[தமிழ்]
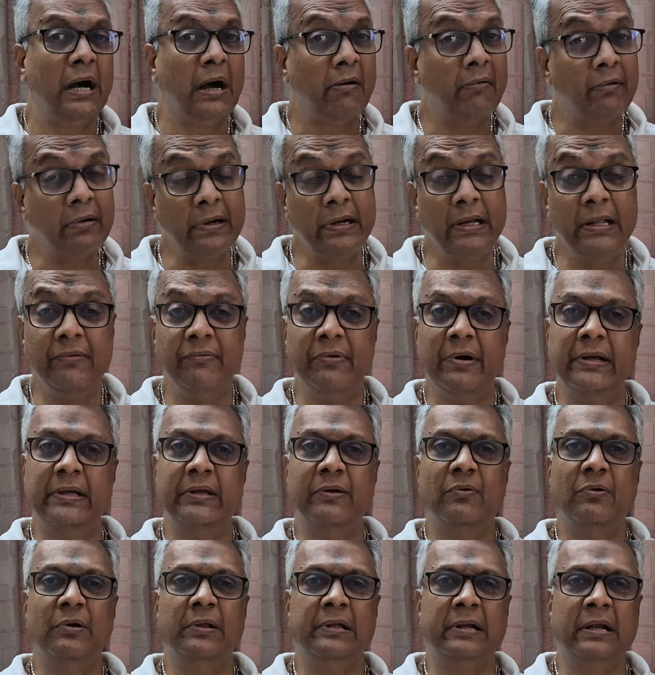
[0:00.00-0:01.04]
அவங்களே வாங்கி
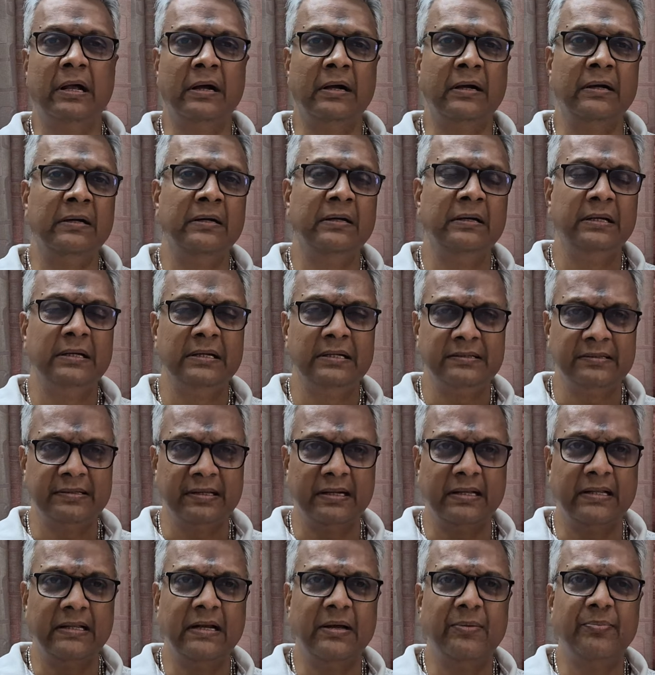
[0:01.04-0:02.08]
கொள்கிறாங்க
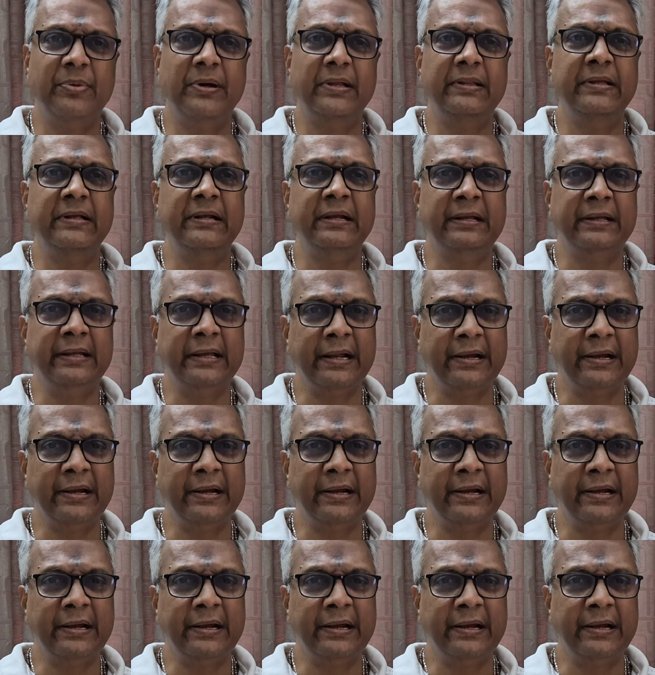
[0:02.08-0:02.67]
சிலதெல்லாம் பார்த்தீங்கன்னா